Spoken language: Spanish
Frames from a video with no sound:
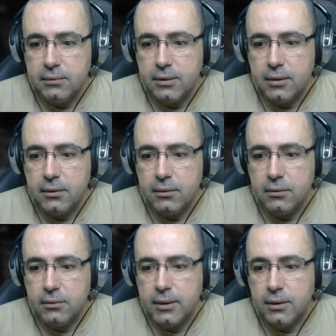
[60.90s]

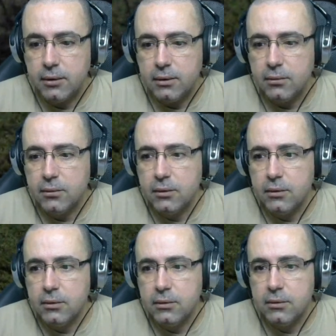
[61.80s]
veo, alguna
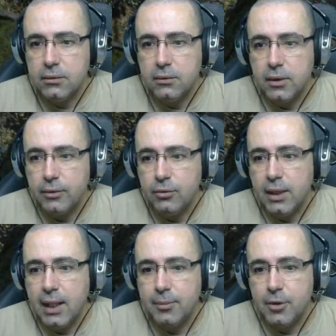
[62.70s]
Hay un
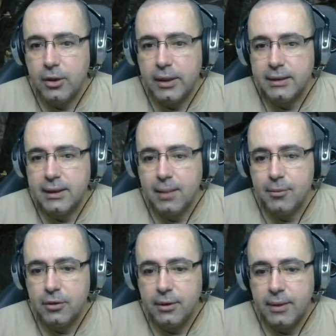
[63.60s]
camión. En este
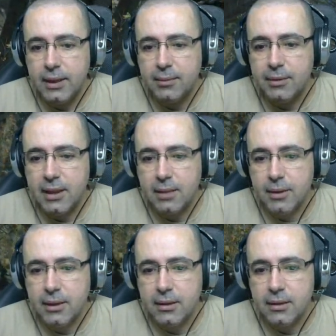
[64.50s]
camión debería de meterme.
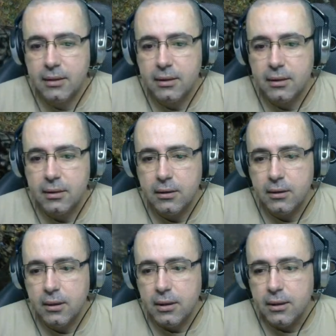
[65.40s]
¿eh?
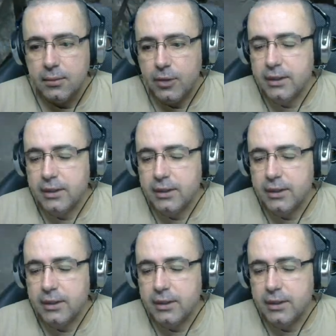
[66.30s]
Voy a